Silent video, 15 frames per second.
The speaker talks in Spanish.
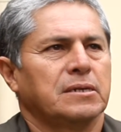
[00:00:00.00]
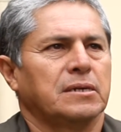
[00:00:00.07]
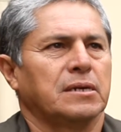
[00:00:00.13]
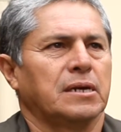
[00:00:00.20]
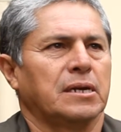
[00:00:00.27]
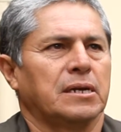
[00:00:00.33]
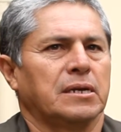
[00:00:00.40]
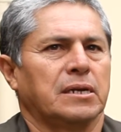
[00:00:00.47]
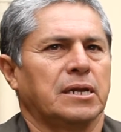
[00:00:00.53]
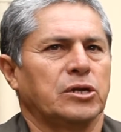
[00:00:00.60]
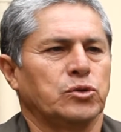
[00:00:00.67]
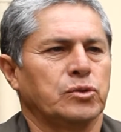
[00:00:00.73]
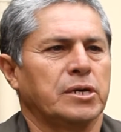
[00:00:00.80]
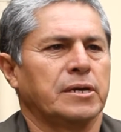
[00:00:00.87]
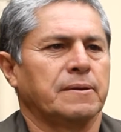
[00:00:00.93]
la
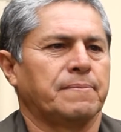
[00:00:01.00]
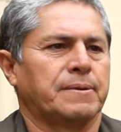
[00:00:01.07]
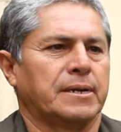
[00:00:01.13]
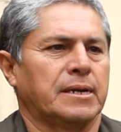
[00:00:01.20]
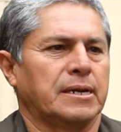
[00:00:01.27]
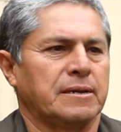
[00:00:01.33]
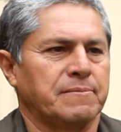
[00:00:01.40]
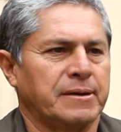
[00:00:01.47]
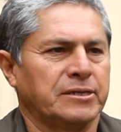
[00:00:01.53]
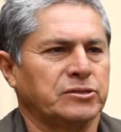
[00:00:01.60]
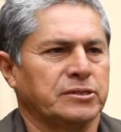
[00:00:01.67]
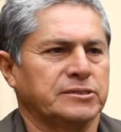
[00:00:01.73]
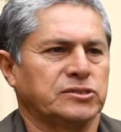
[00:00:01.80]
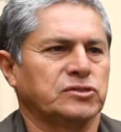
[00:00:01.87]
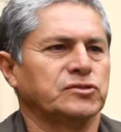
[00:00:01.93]
ayuda para
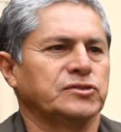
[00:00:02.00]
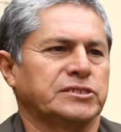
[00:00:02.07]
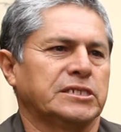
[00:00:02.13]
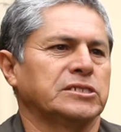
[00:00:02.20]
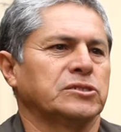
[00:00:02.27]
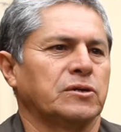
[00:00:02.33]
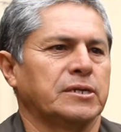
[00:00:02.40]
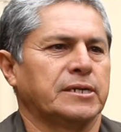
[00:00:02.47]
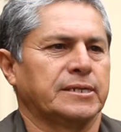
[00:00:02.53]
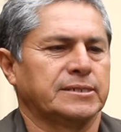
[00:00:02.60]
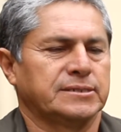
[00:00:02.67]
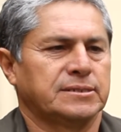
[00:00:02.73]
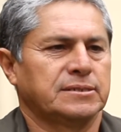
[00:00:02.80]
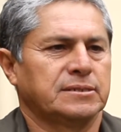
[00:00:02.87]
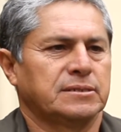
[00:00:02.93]
alimentos que son 100 dólares.
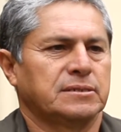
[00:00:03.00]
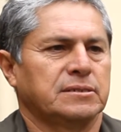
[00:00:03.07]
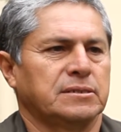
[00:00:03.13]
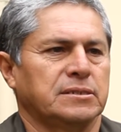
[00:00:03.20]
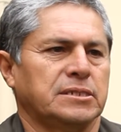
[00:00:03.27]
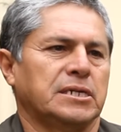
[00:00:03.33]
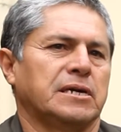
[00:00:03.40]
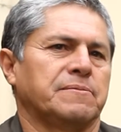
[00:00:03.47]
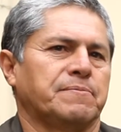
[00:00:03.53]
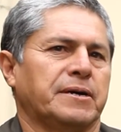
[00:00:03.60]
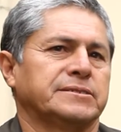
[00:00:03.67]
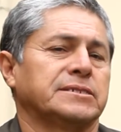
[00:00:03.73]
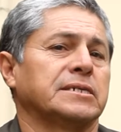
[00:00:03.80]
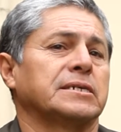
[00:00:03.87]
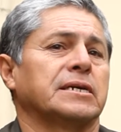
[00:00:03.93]
Y
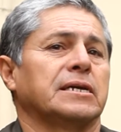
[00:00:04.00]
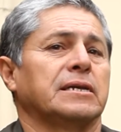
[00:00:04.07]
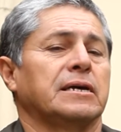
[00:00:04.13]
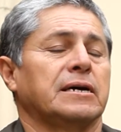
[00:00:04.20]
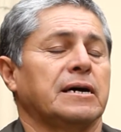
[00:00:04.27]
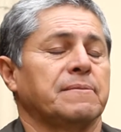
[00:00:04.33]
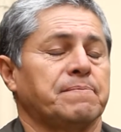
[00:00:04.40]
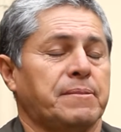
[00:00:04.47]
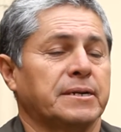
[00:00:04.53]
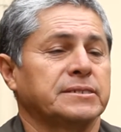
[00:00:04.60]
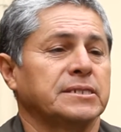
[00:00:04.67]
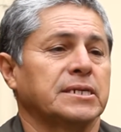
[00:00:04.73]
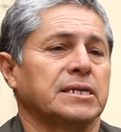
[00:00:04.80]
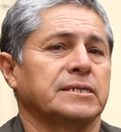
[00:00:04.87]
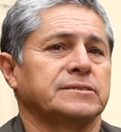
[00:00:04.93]
espacio que,
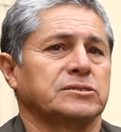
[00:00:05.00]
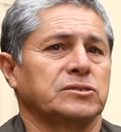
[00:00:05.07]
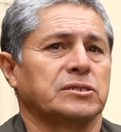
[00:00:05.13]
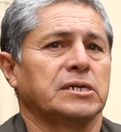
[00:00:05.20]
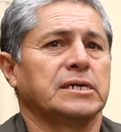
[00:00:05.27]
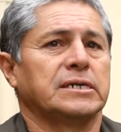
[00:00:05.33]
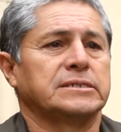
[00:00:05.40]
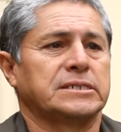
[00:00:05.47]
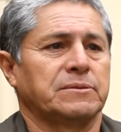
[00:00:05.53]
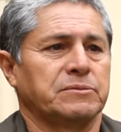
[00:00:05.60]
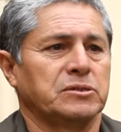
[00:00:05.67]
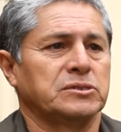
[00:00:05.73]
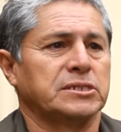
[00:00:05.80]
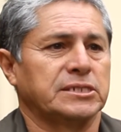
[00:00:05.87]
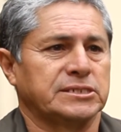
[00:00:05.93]
aparte que la señora
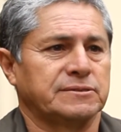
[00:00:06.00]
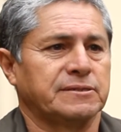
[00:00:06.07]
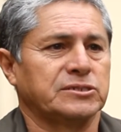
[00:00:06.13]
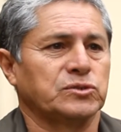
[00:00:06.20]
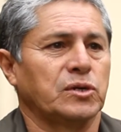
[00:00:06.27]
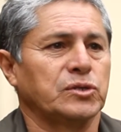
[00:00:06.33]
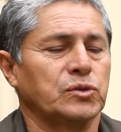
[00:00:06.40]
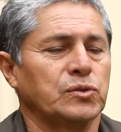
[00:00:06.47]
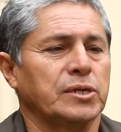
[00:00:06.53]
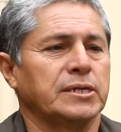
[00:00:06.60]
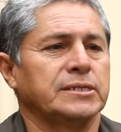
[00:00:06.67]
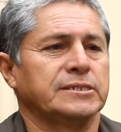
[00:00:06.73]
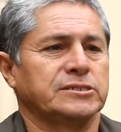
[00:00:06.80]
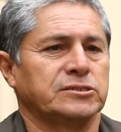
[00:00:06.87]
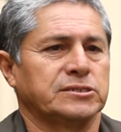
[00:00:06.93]
también recibe su ayuda
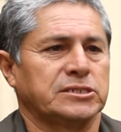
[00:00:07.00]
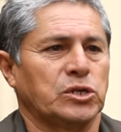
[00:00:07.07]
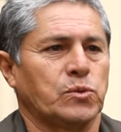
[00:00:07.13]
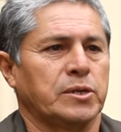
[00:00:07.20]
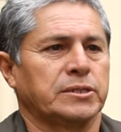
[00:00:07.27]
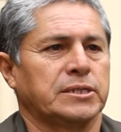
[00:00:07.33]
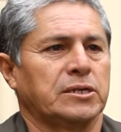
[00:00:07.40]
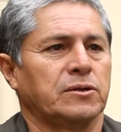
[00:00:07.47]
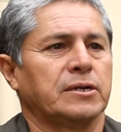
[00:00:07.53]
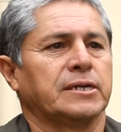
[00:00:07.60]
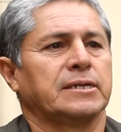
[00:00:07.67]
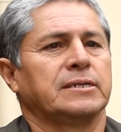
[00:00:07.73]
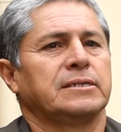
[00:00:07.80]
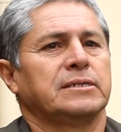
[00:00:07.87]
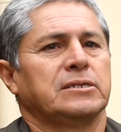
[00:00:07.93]
de 150
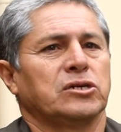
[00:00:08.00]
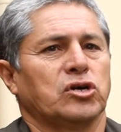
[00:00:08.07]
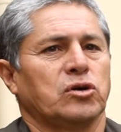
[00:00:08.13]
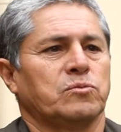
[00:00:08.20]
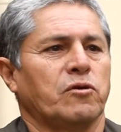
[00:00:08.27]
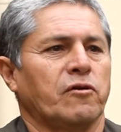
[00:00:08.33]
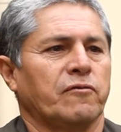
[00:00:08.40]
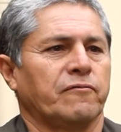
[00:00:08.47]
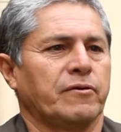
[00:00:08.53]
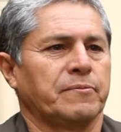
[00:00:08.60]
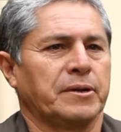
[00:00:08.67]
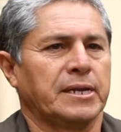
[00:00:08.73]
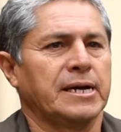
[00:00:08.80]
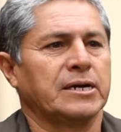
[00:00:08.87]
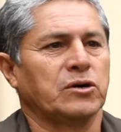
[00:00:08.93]
dólares, como
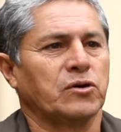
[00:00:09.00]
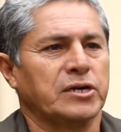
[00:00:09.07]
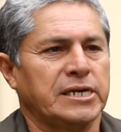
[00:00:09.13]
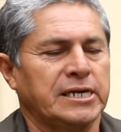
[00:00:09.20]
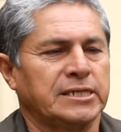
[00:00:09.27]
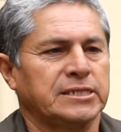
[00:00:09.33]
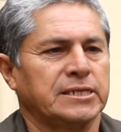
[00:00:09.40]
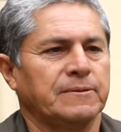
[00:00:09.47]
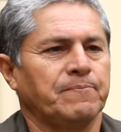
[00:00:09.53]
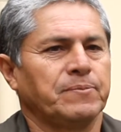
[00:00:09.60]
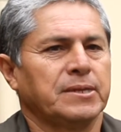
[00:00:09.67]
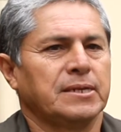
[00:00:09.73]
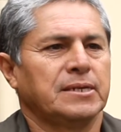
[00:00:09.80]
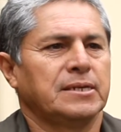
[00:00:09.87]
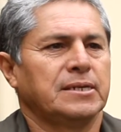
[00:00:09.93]
familia acogiente.
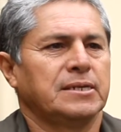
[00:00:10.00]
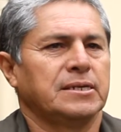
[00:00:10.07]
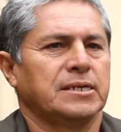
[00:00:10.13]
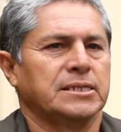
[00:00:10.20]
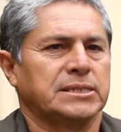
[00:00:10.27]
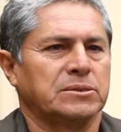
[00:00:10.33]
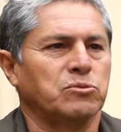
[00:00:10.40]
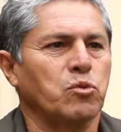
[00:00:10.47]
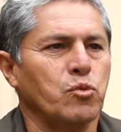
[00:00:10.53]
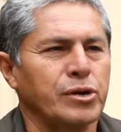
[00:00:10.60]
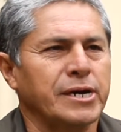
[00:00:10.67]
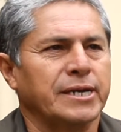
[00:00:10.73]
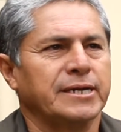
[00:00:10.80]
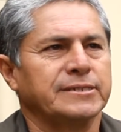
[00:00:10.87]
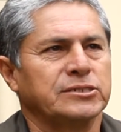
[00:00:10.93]
Estamos muy
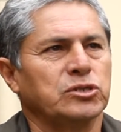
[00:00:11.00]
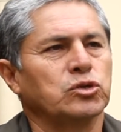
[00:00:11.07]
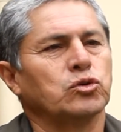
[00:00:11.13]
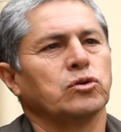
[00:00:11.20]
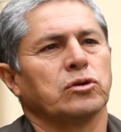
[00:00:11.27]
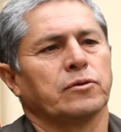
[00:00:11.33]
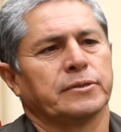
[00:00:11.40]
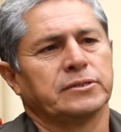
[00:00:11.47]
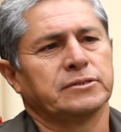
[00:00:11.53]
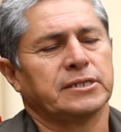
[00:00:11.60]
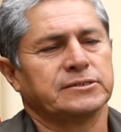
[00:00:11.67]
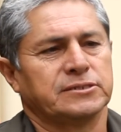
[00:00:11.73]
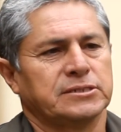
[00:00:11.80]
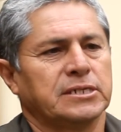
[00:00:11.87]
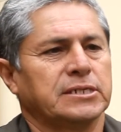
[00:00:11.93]
agradecidos con el gobierno
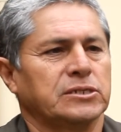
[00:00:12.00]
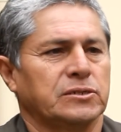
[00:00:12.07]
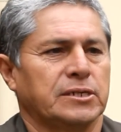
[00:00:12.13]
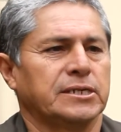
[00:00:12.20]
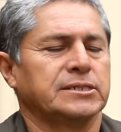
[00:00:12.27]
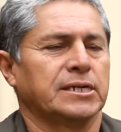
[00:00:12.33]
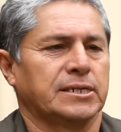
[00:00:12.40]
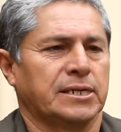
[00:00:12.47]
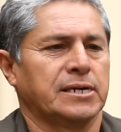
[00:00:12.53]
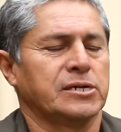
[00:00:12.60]
nacional que nos da esta gran